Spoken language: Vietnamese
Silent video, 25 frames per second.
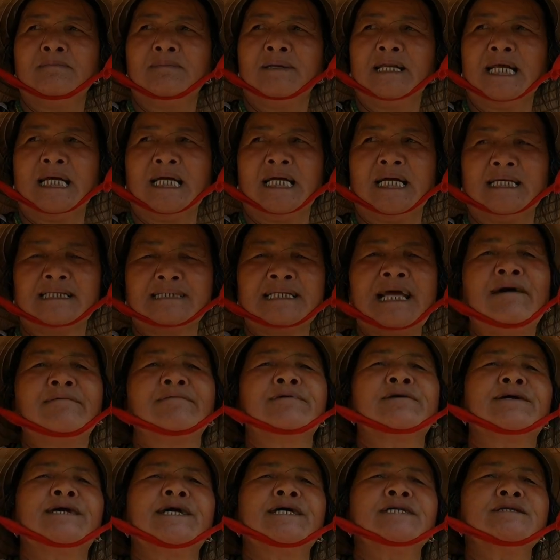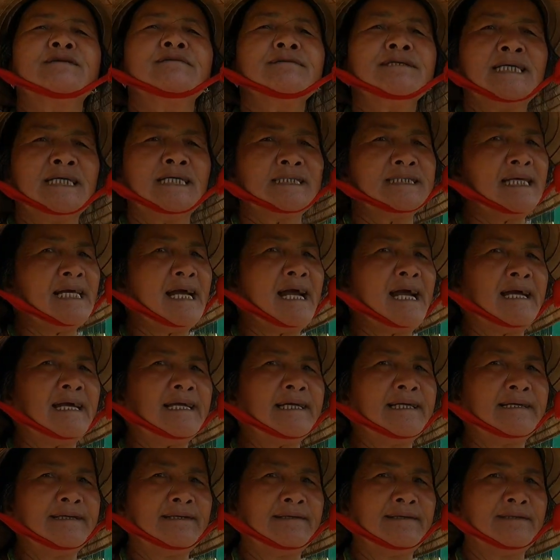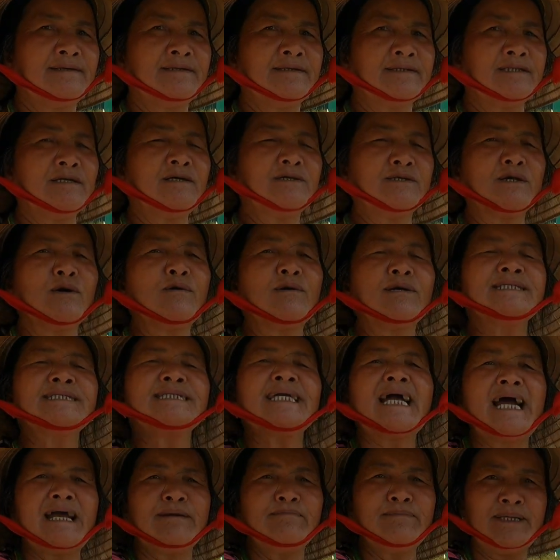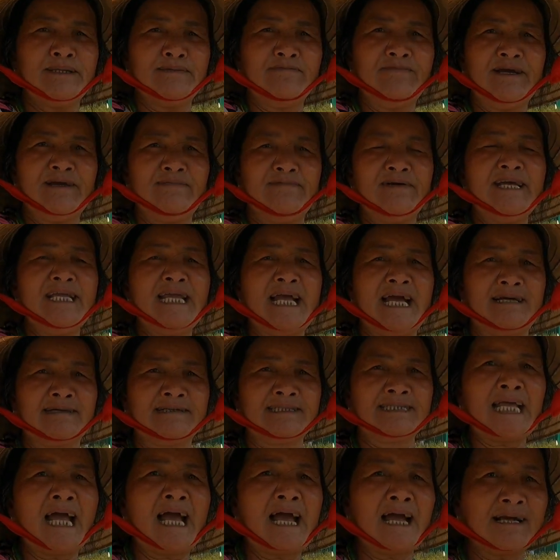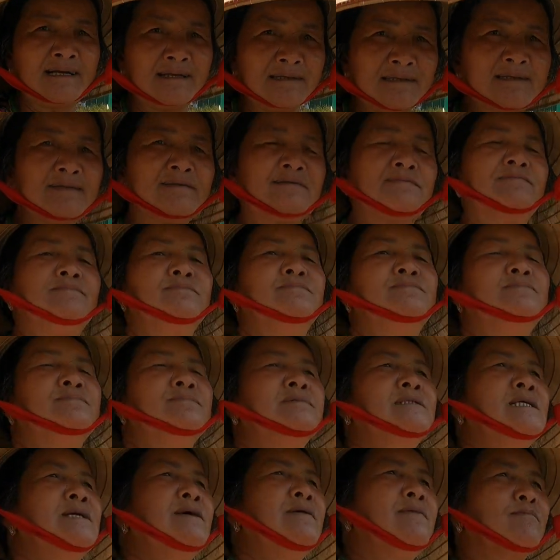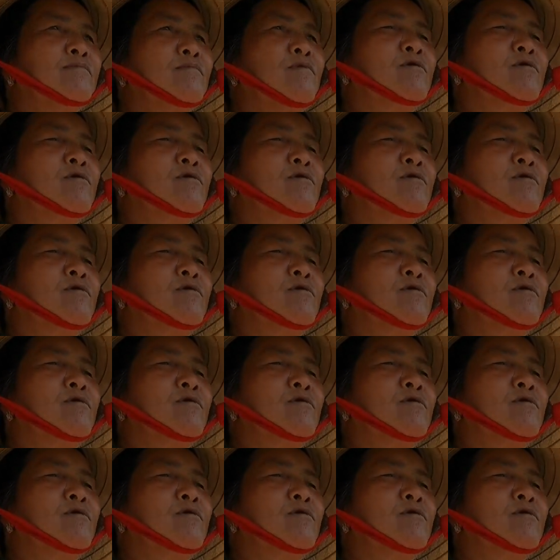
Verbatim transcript: Là tạo điều kiện cho nhà trai cho cho con trai mình về với nhà người ta đó ừ.